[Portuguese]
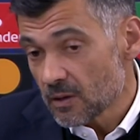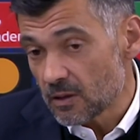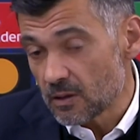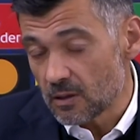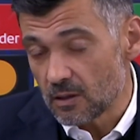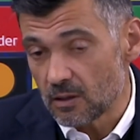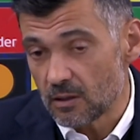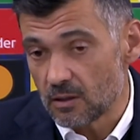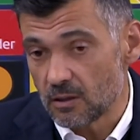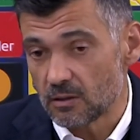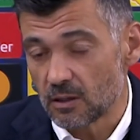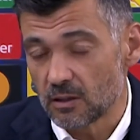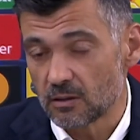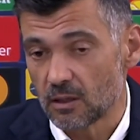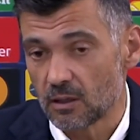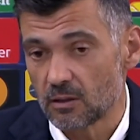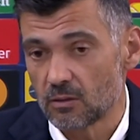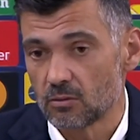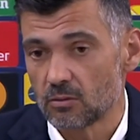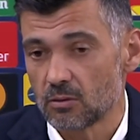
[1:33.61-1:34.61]
e, e
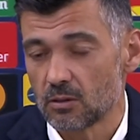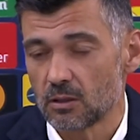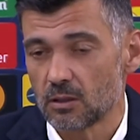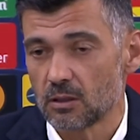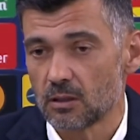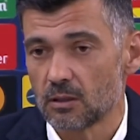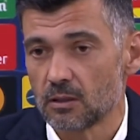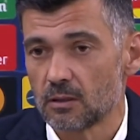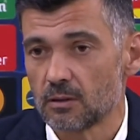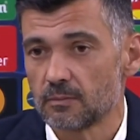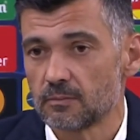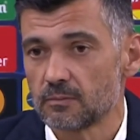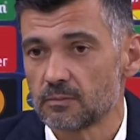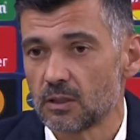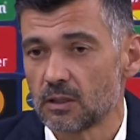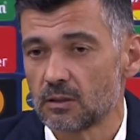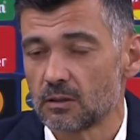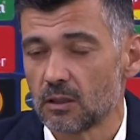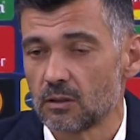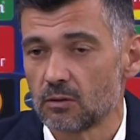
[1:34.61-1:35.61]
tentando, uh,
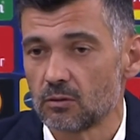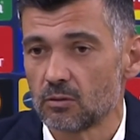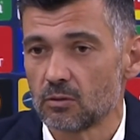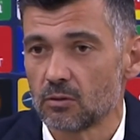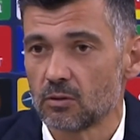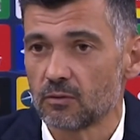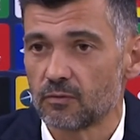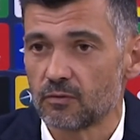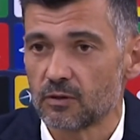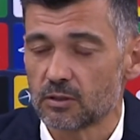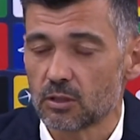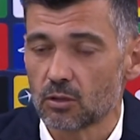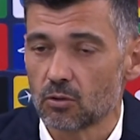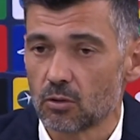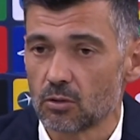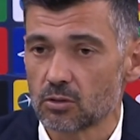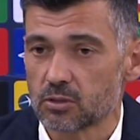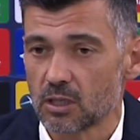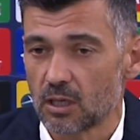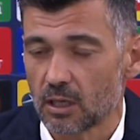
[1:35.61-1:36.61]
tentando fazer golos,